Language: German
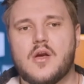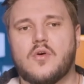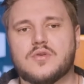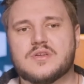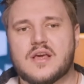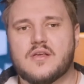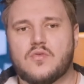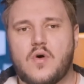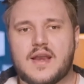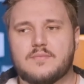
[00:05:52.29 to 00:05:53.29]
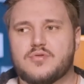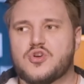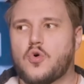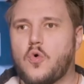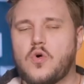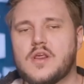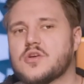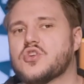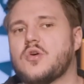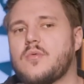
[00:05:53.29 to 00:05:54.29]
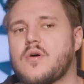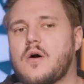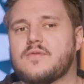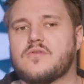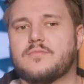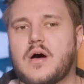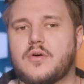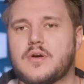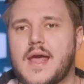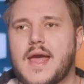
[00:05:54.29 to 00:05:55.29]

und so eine bedrohliche Stimmung aufzubauen?